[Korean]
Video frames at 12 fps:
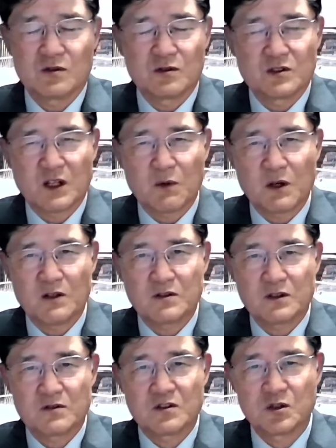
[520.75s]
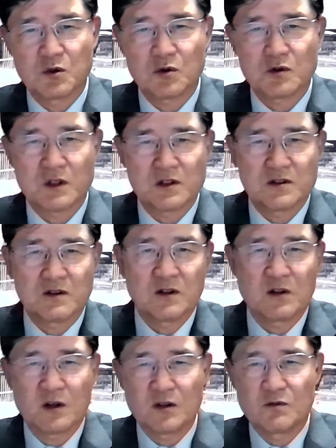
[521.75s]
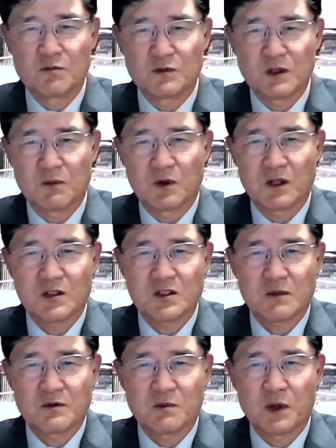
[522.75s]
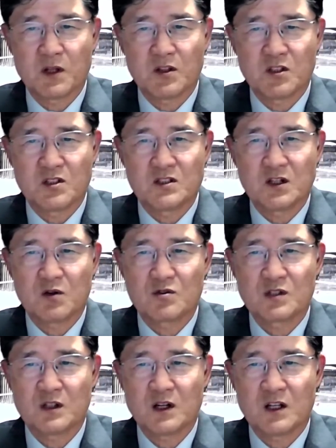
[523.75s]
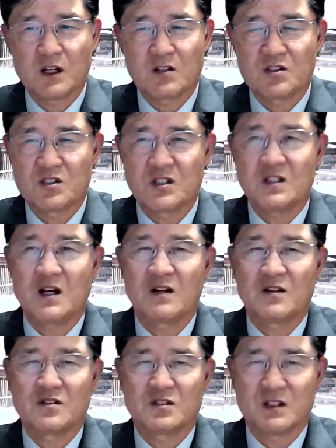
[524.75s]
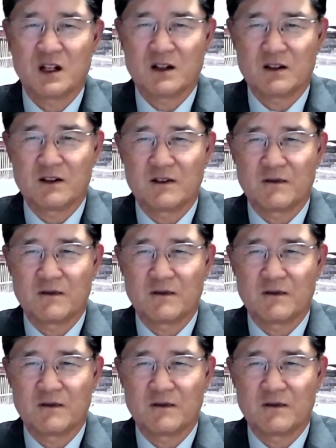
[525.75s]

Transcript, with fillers: 사회적 지도권에서 이제 모나스 지파에 뒤진다고 생각하니까 시기한 거예요, 시기한 거.